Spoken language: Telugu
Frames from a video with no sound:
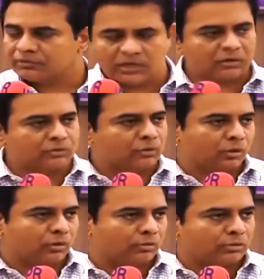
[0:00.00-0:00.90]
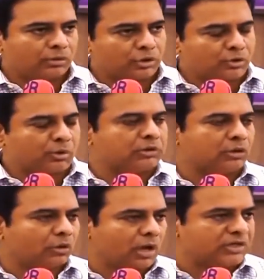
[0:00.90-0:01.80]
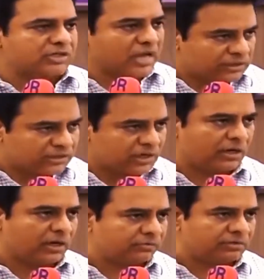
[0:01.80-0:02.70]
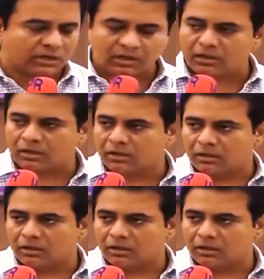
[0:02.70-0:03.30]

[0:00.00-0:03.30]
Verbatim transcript: విద్యార్థుల్లో యువతలో అశాంతి చెలరేగే విధంగా